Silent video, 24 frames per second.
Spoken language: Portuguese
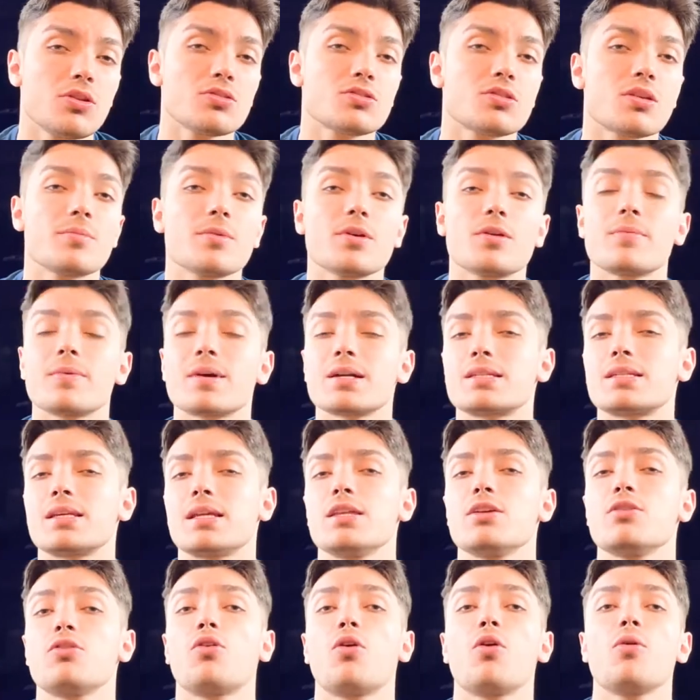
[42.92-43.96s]
nosso amigo
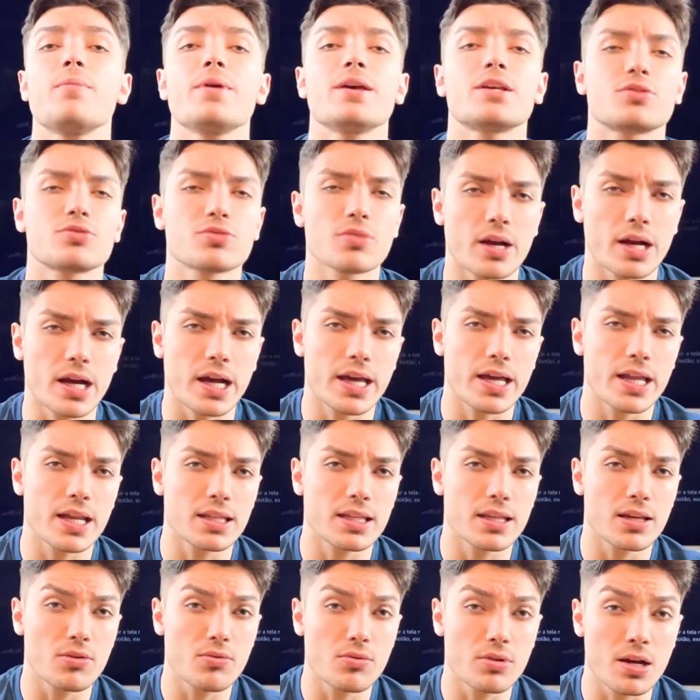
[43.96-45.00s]
Marcelinho começou a carreira
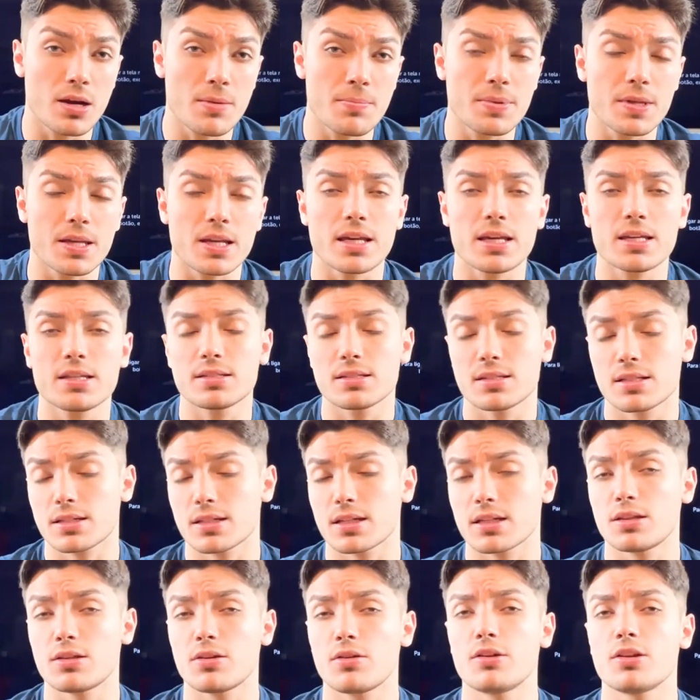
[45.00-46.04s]
dele no Campinense, nas
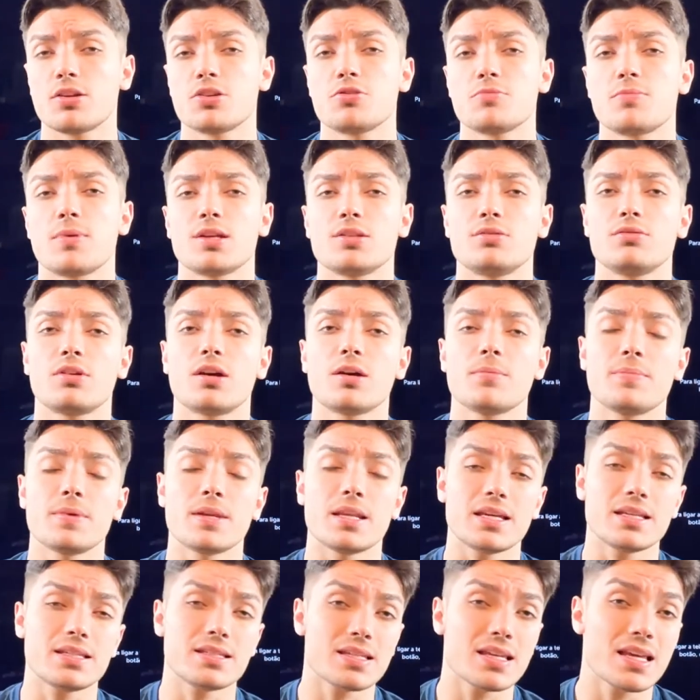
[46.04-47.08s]
categorias de base do
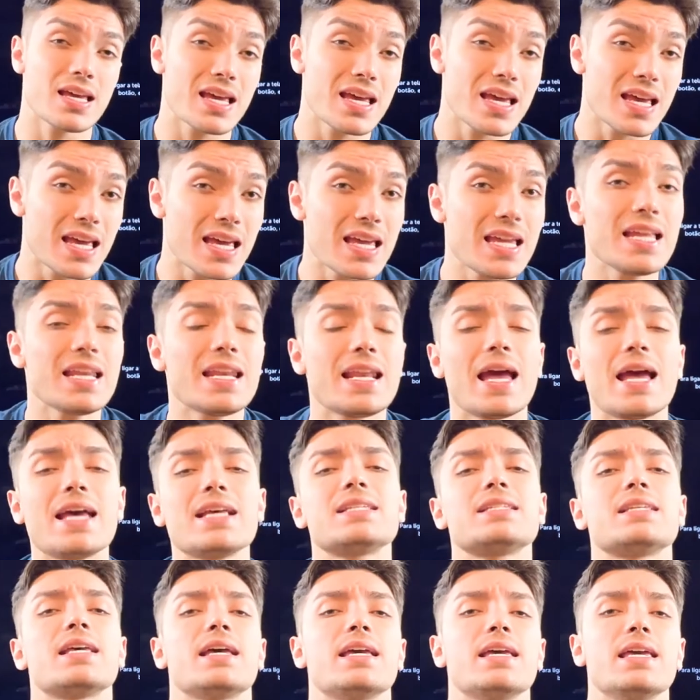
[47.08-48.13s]
Campinense, e
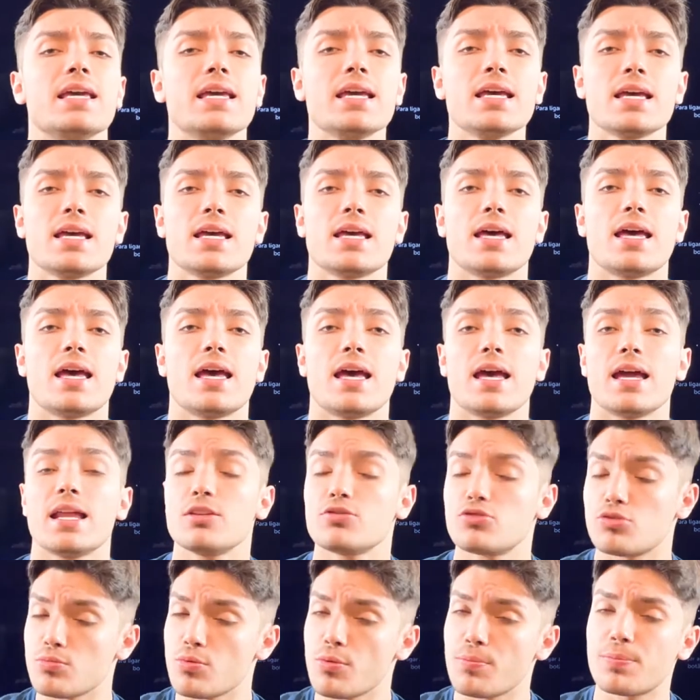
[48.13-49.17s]
nessa aí é,
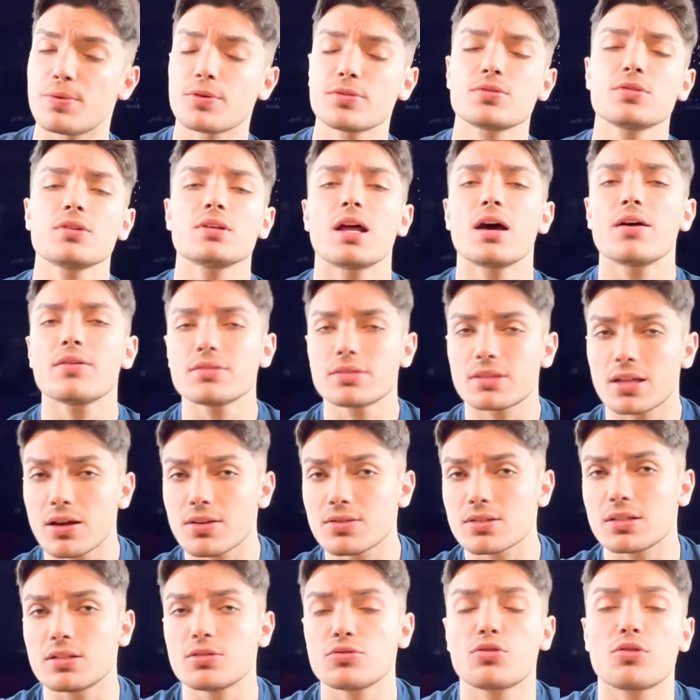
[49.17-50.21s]
ele subiu profissional e
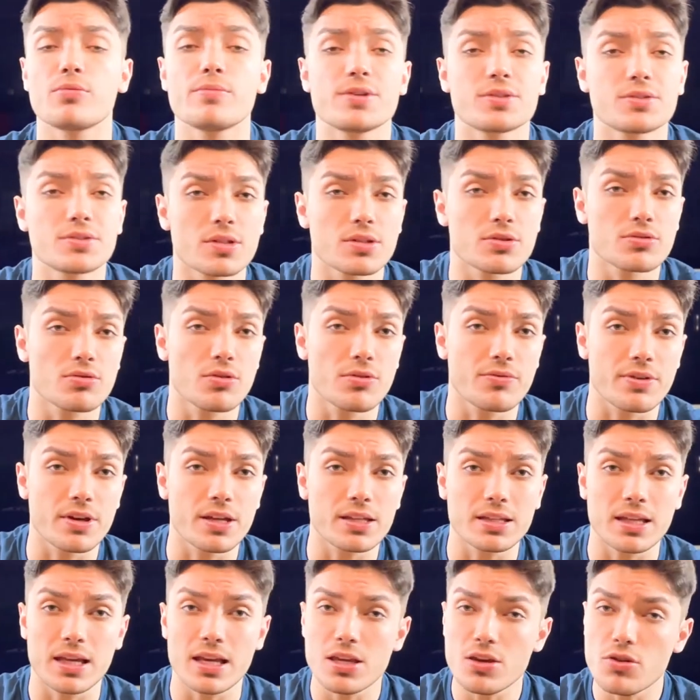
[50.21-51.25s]
tal, no começo dos anos
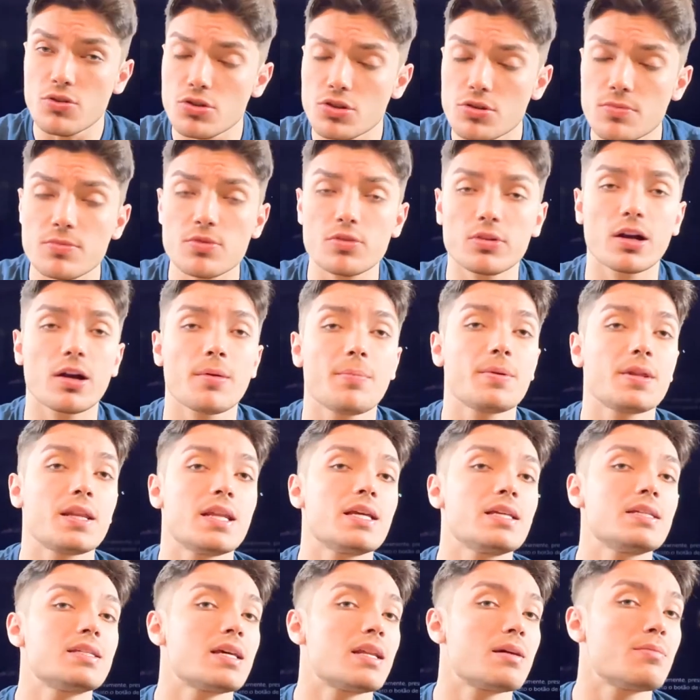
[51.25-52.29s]
90, e o time do
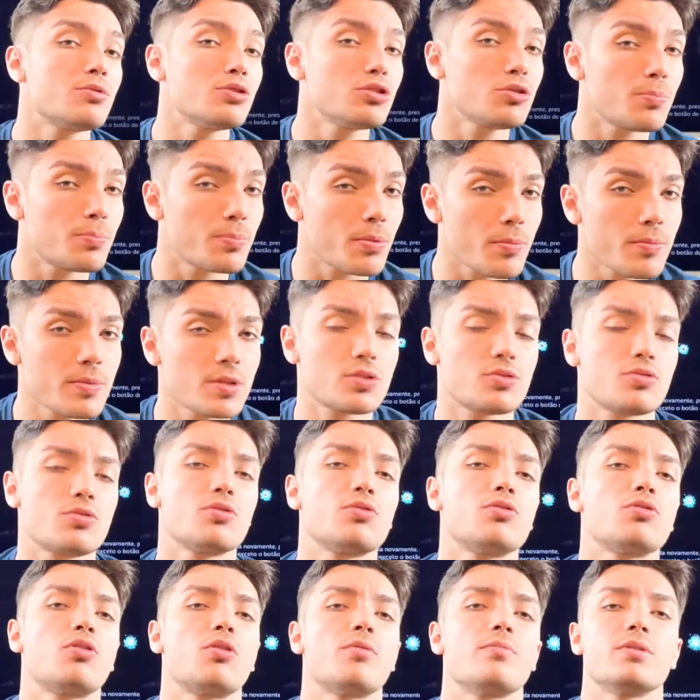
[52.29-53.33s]
Campinense era muito
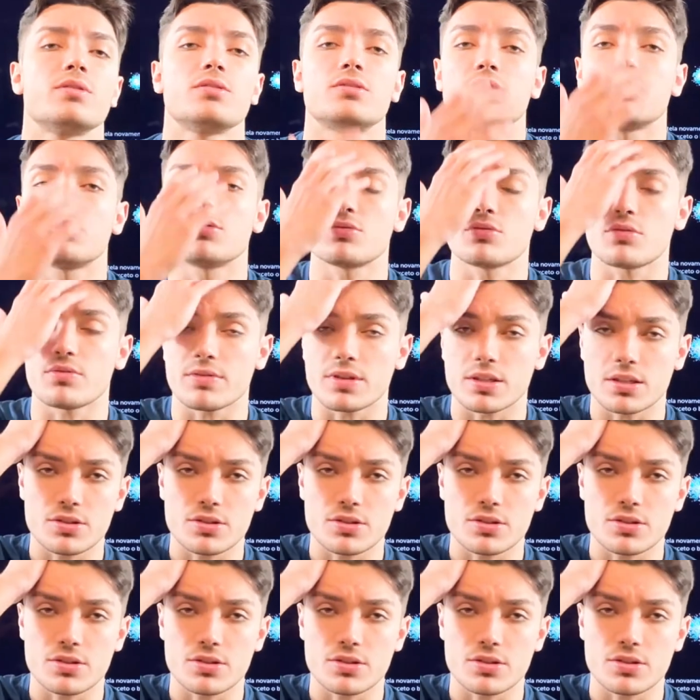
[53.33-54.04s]
promissor no começo dos anos 90,